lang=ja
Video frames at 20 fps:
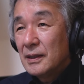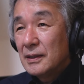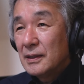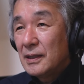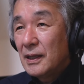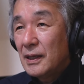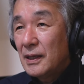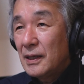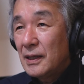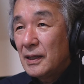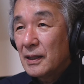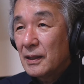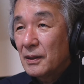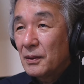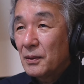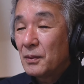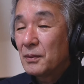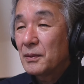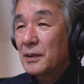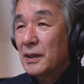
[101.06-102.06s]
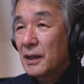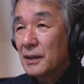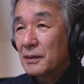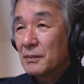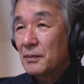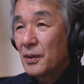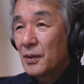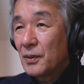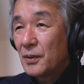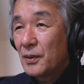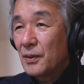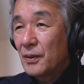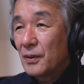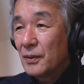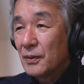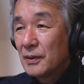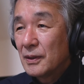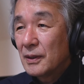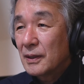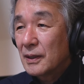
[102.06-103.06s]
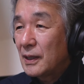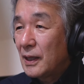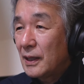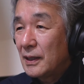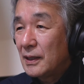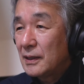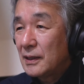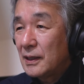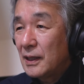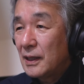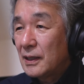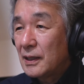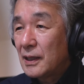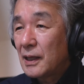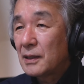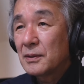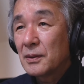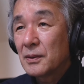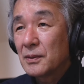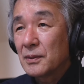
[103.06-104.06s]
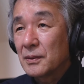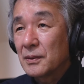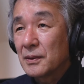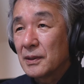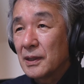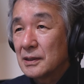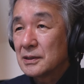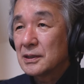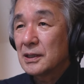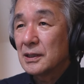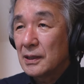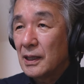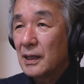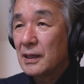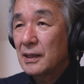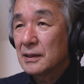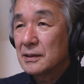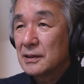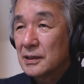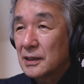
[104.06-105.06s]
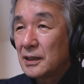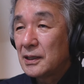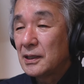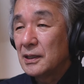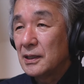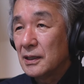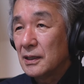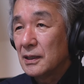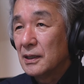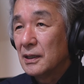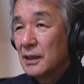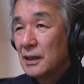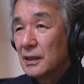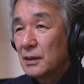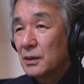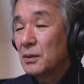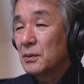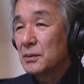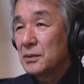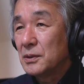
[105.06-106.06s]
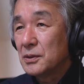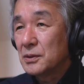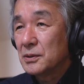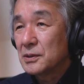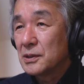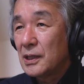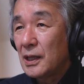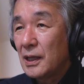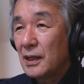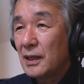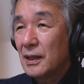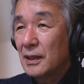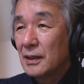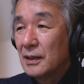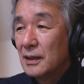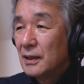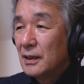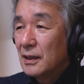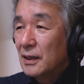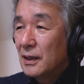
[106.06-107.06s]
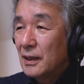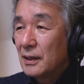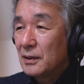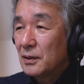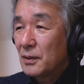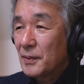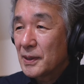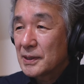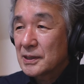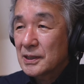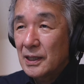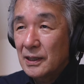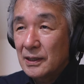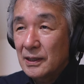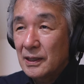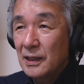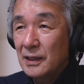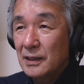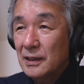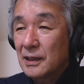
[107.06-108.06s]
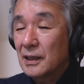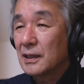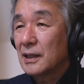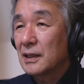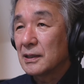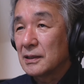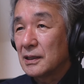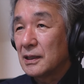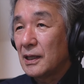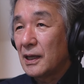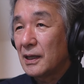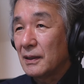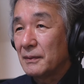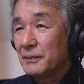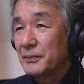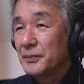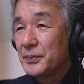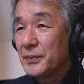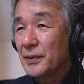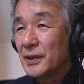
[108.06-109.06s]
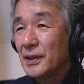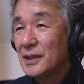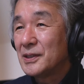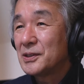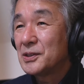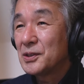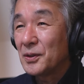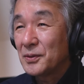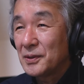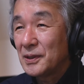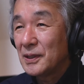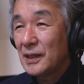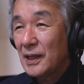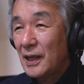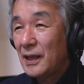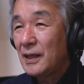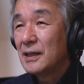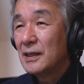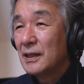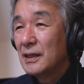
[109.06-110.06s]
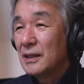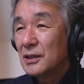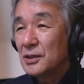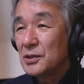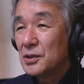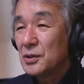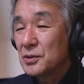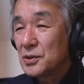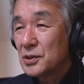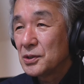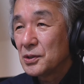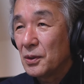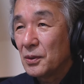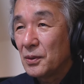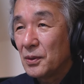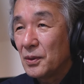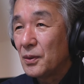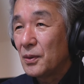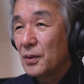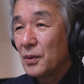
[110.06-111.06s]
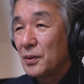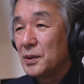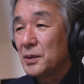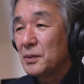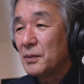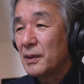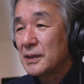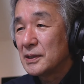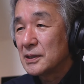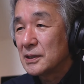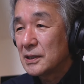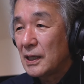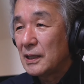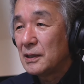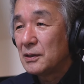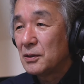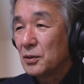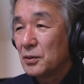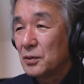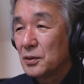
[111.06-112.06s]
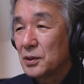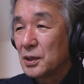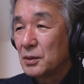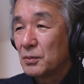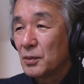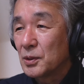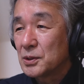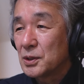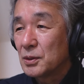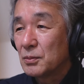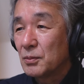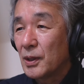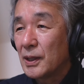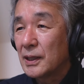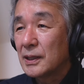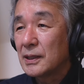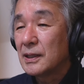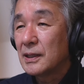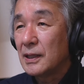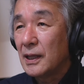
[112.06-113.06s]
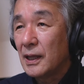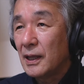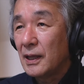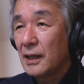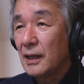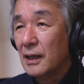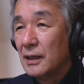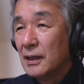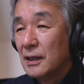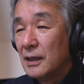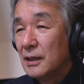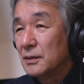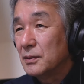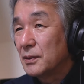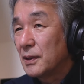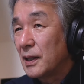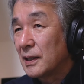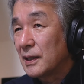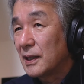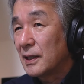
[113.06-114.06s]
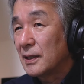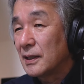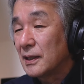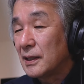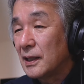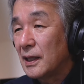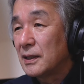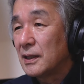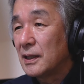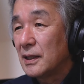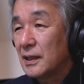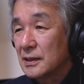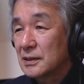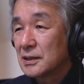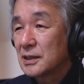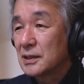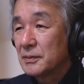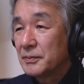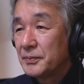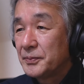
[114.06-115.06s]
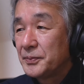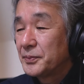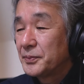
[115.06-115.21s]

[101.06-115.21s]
で今回も限定なのですが是非購入して飲ませていただきたい一緒にね優勝をお祝いしたいという気持ちもあって伺ったんです